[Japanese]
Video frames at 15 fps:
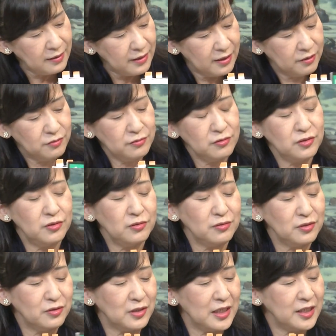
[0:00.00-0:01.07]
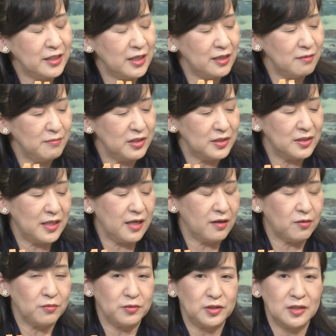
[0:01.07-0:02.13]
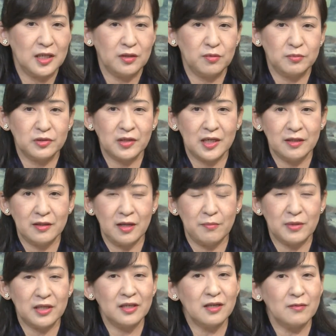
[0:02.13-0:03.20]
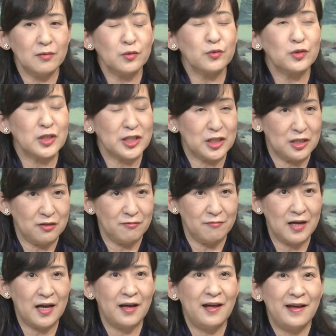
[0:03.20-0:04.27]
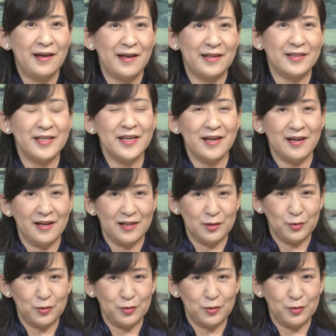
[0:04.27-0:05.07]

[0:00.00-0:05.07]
え勲章付けになりましてこちらの向かって右側の写真はえティアラ